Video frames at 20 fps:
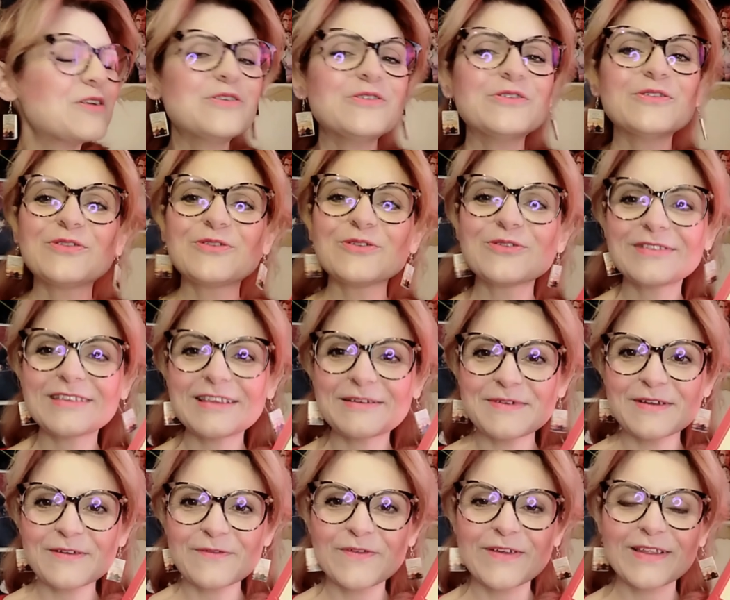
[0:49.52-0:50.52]
non tutte
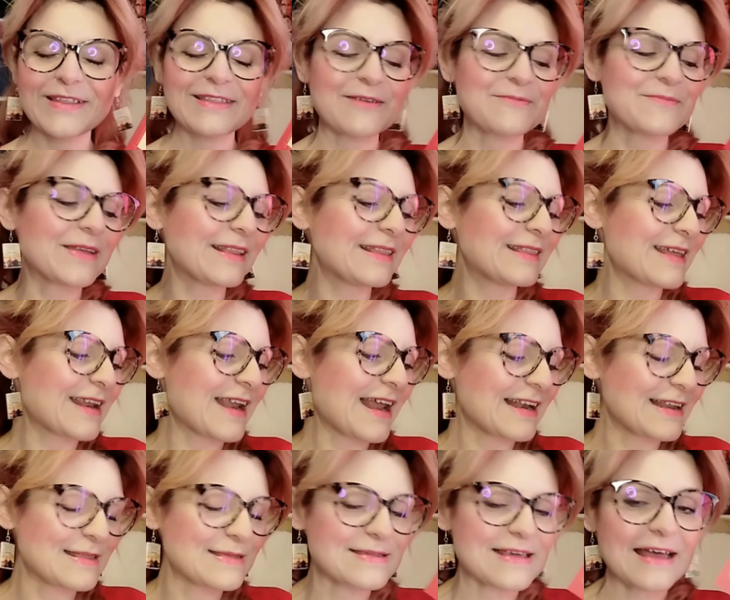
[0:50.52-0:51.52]
perfettamente
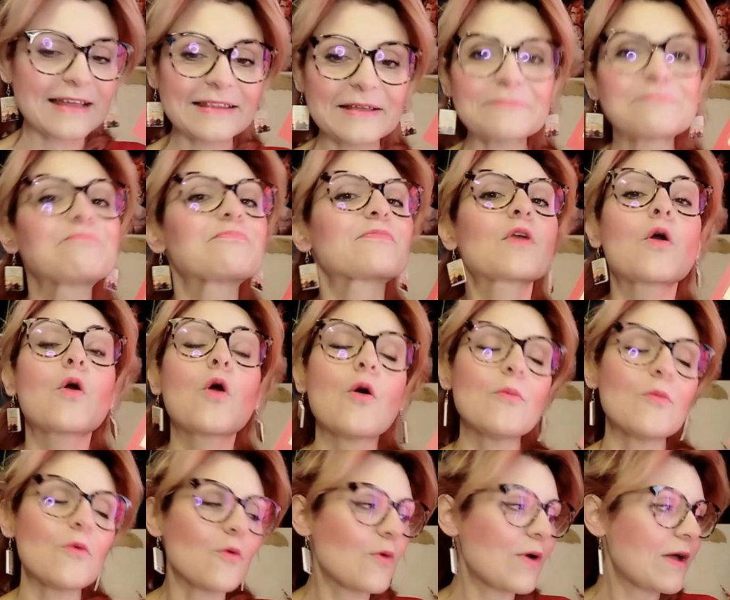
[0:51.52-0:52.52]
realizzate.
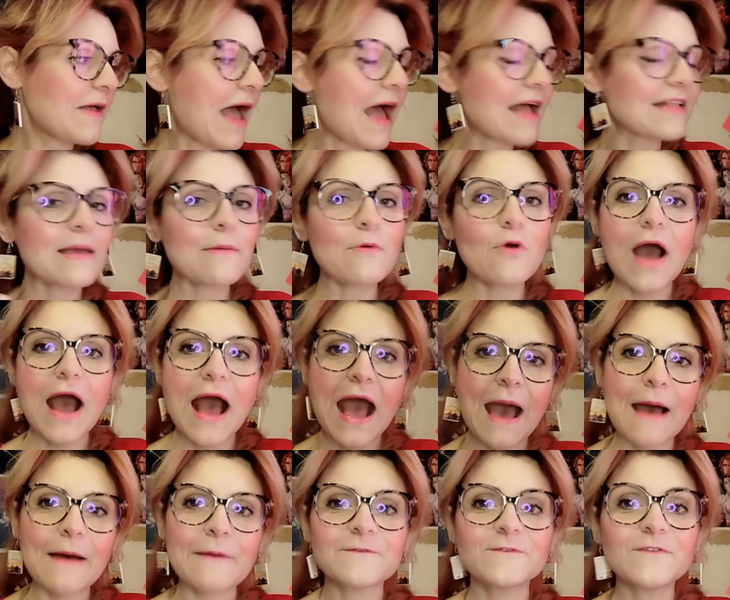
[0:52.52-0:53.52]
Comunque, andiamo
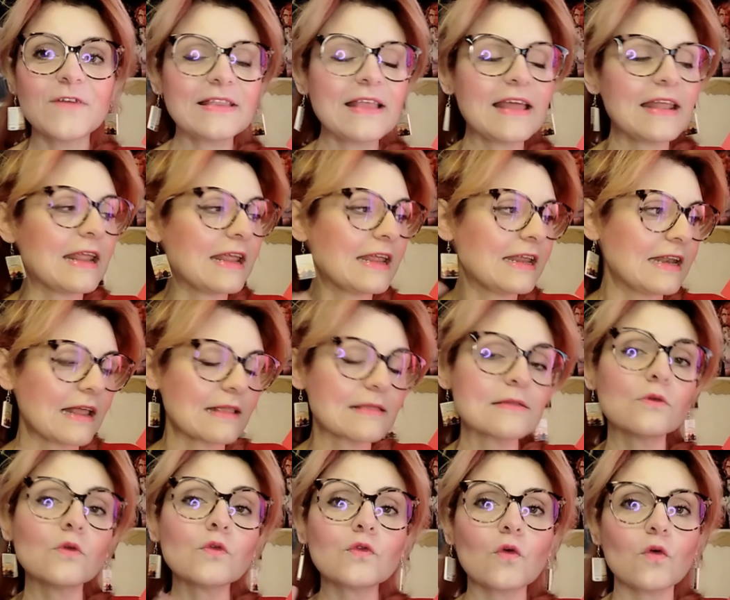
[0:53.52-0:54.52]
a vedere
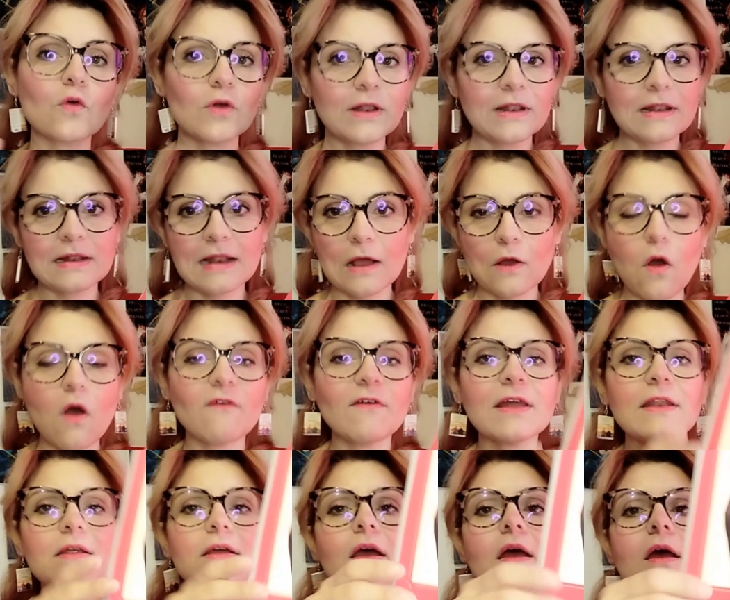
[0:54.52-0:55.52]
innanzitutto la cover,